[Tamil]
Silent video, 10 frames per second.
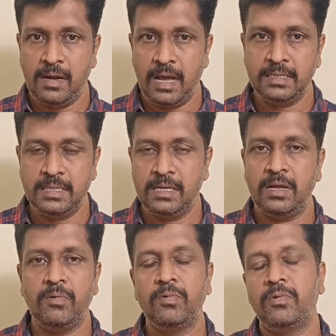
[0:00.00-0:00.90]
லாஸ்ட்
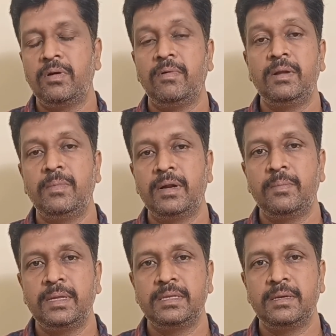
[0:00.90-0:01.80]
இயர் அவங்களோட
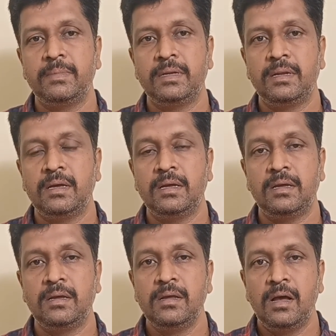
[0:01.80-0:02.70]
வருமானம் பார்த்திங்க அப்படின்னா
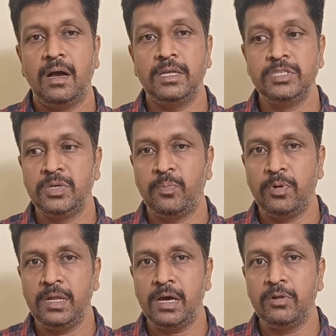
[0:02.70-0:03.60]
அஞ்சு
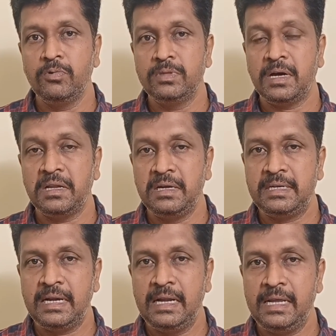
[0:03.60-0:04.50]
புள்ளி அறுபத்தாறு
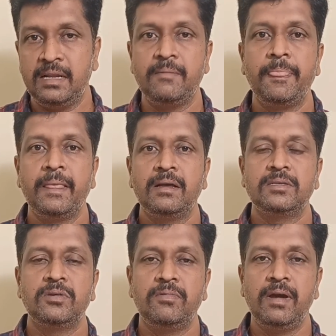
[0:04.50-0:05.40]
ட்ரில்லியன்
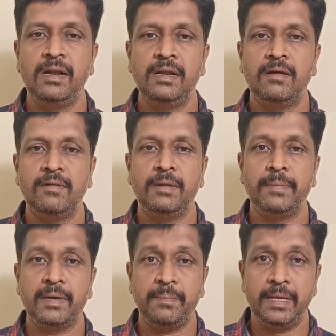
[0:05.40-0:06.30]
ஸோ வேர்ல்டு
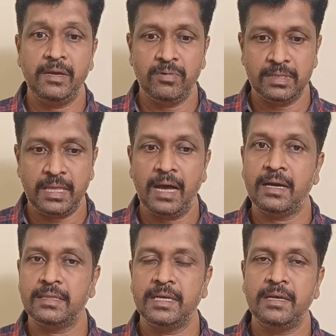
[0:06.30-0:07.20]
லெவலில் மிகப்பெரிய ஒரு
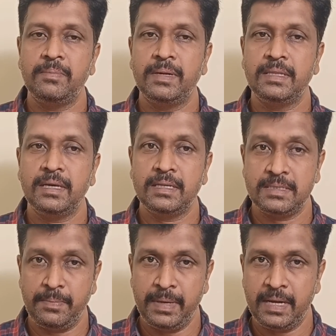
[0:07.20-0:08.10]
தாக்கத்தை ஏற்படுத்துகிற
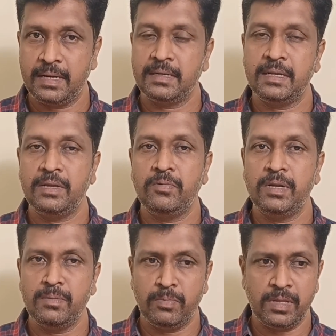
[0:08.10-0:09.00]
செமிகண்டக்டர்
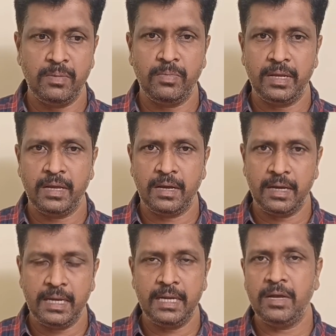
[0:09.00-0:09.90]
யூனிட் முதல் முறையாக
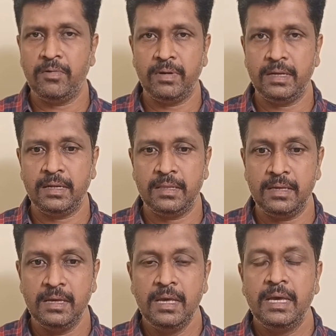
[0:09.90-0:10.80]
இந்தியாவுக்கு
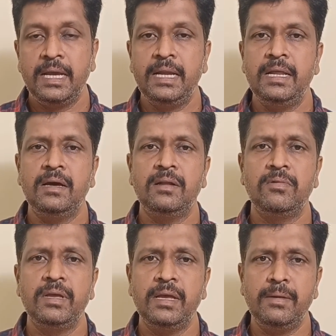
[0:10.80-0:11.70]
வருகிறது
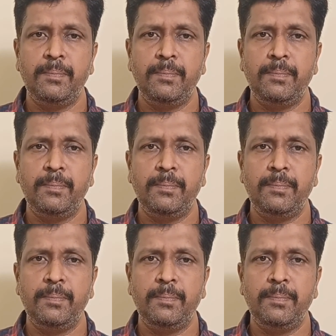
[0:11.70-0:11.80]
இந்தியாவினுடைய